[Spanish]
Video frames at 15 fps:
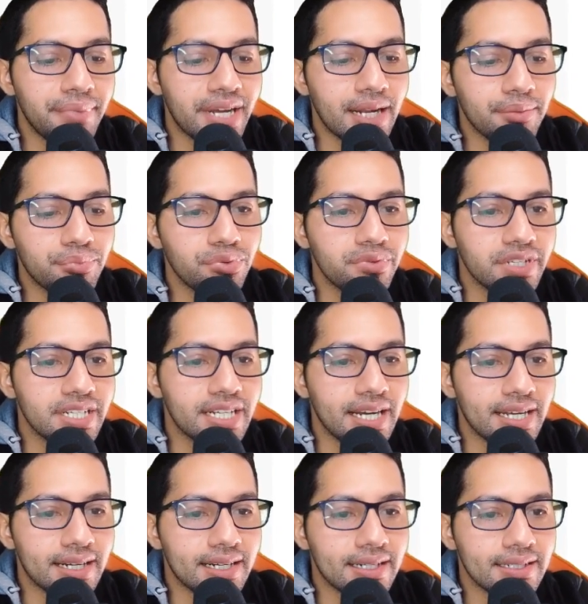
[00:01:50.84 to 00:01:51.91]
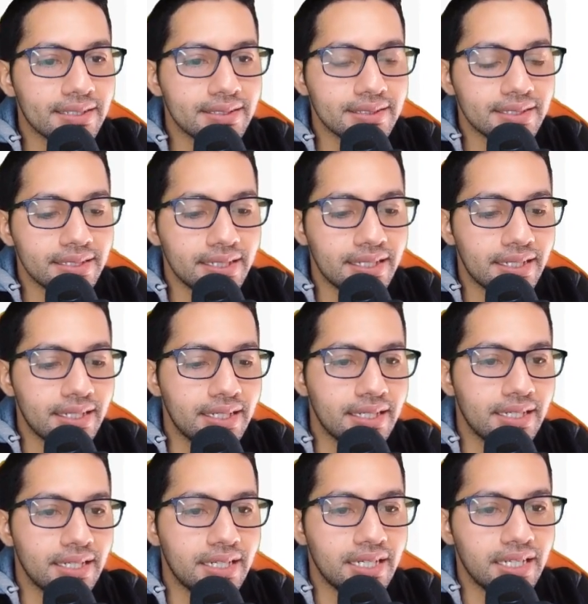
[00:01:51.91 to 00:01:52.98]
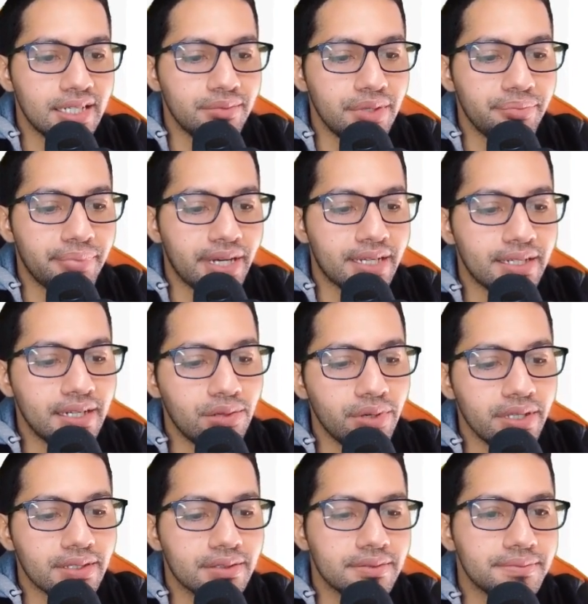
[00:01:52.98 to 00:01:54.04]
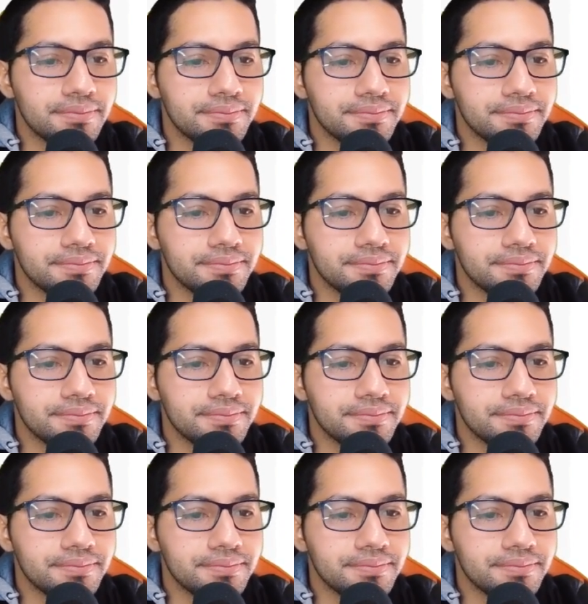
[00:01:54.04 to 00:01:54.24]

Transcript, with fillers: para publicar en mi página web.